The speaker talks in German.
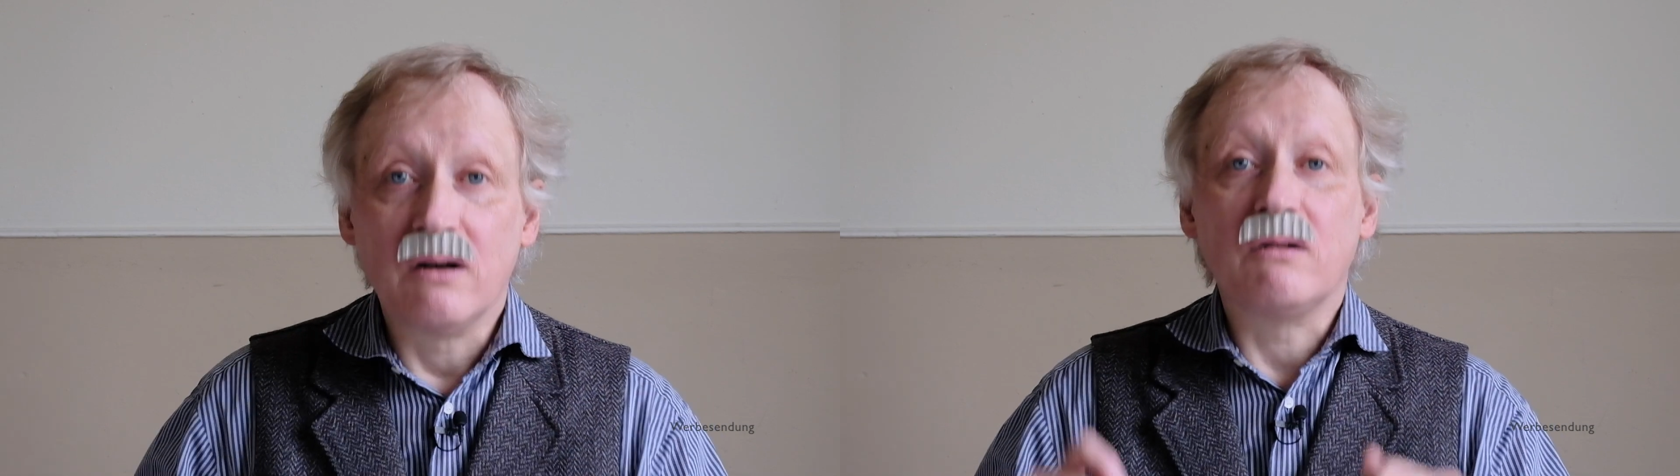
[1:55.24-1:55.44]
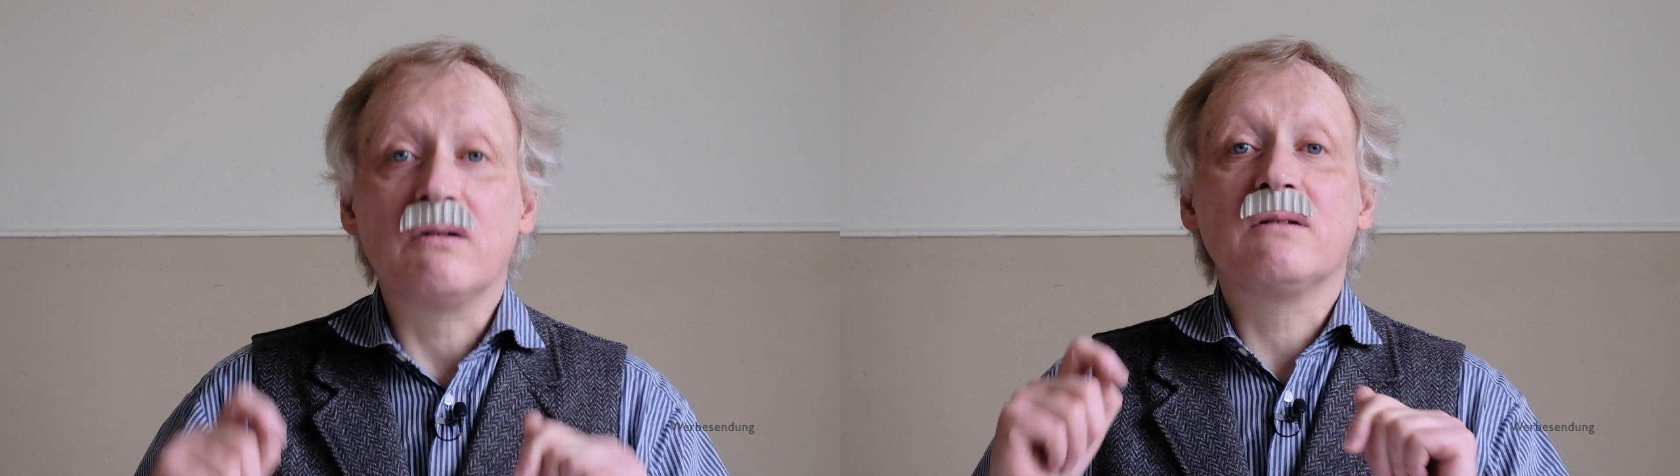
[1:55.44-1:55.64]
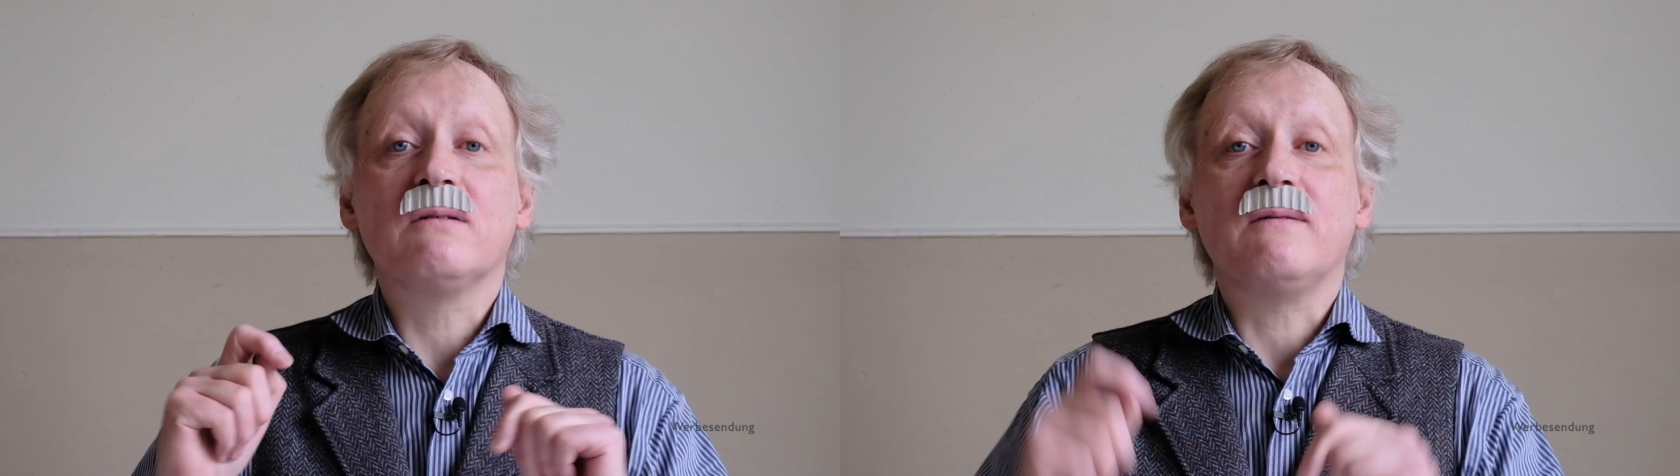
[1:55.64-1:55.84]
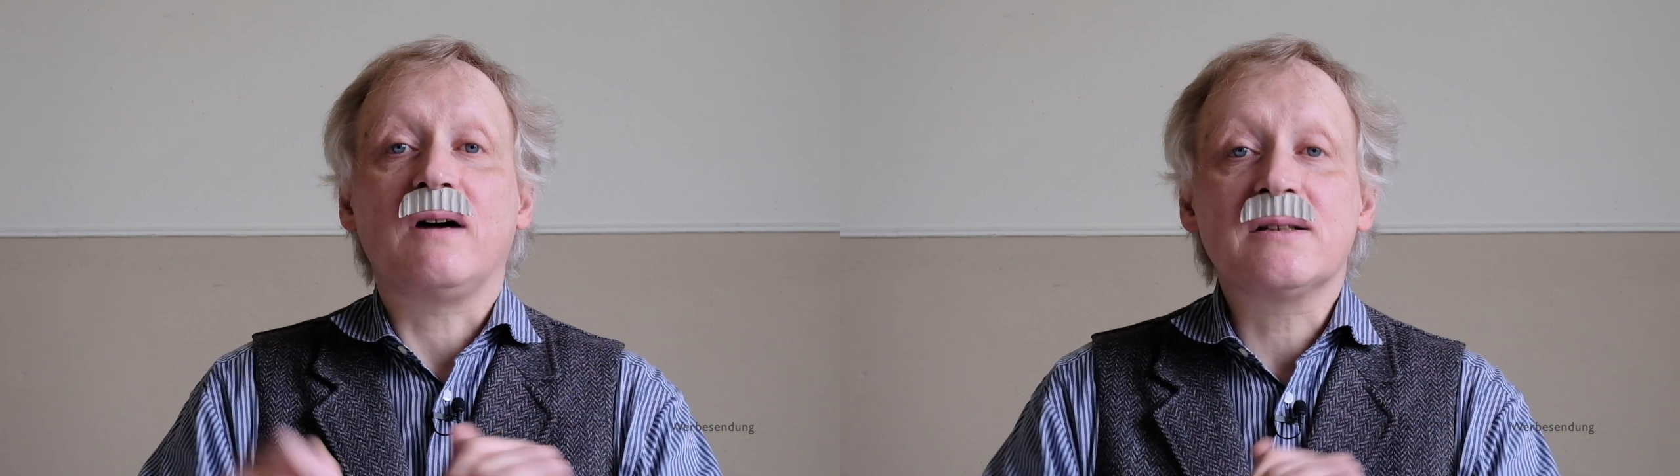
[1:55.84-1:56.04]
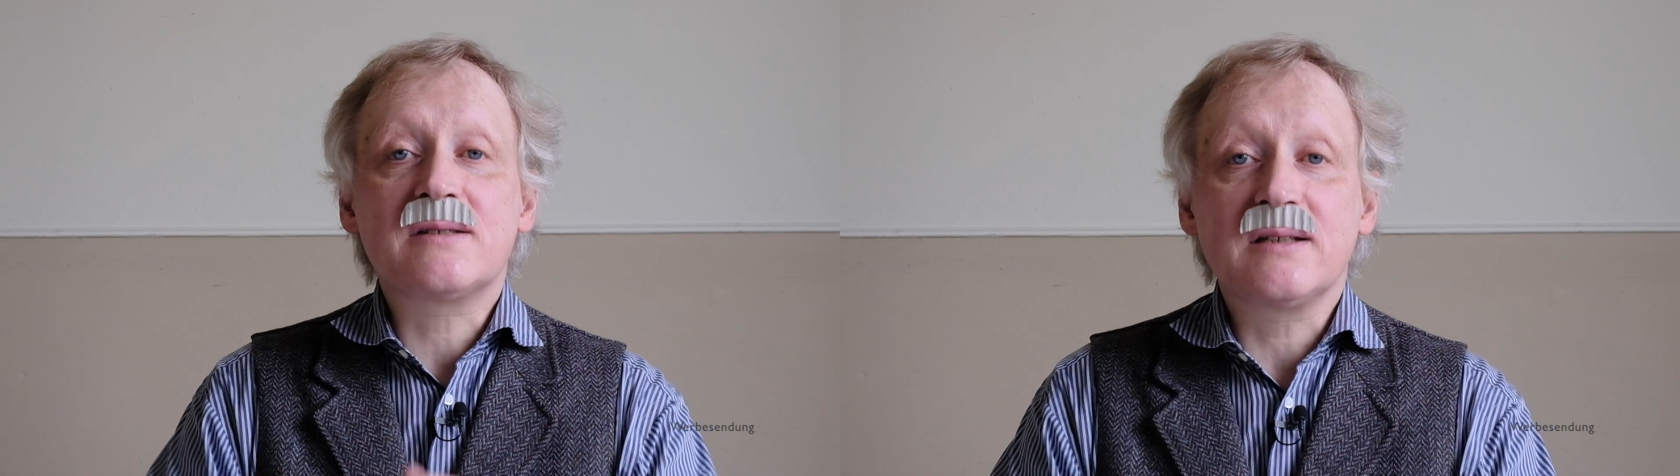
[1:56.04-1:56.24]
Und
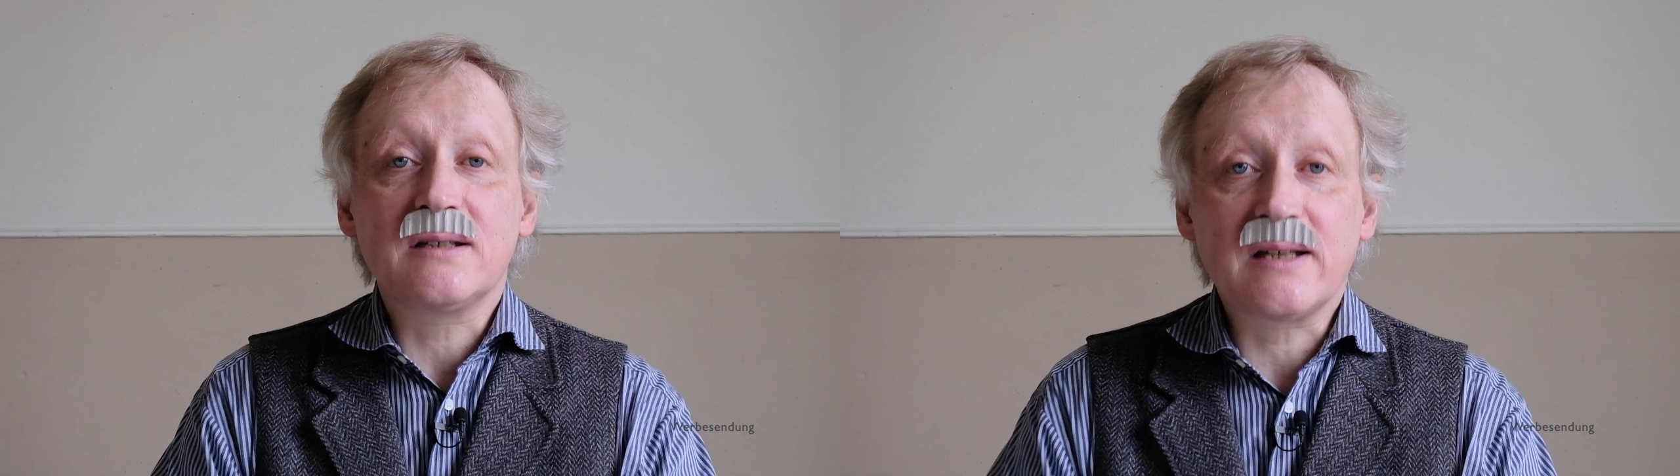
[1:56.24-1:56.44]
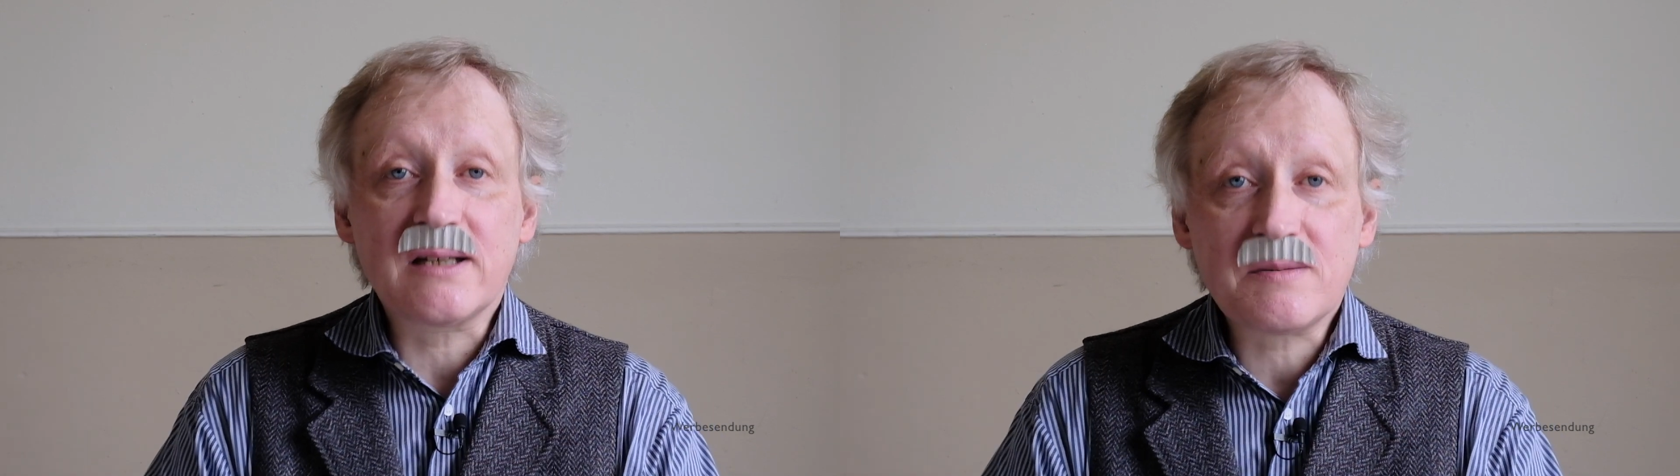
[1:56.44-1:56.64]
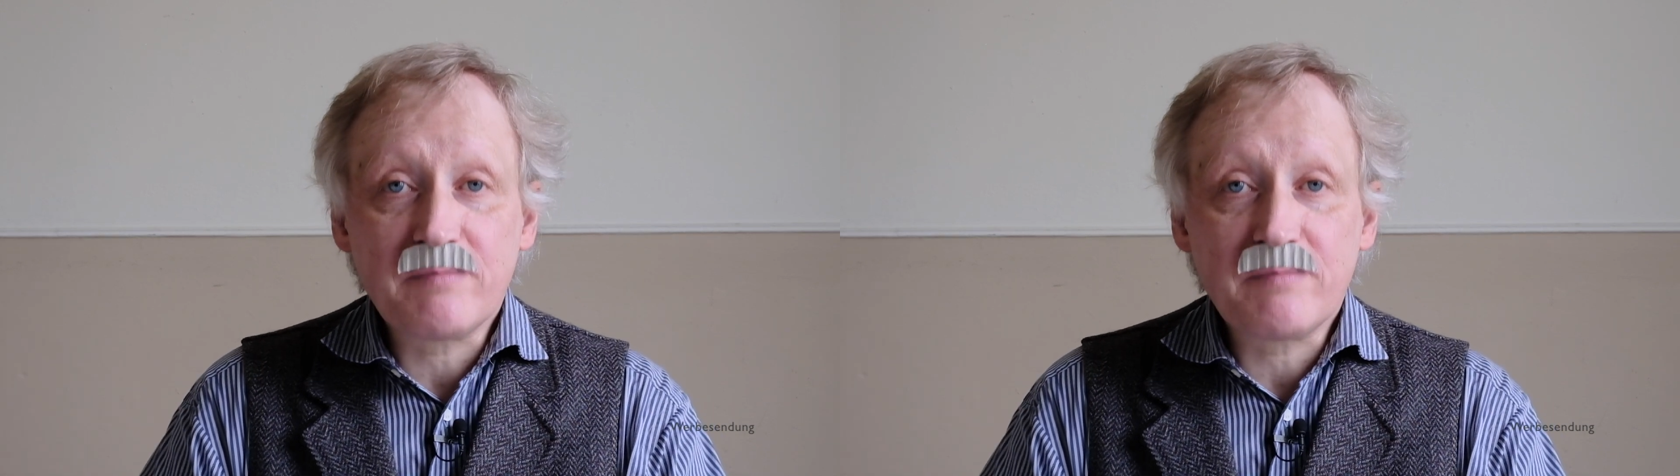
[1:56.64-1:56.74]
wenn ihr das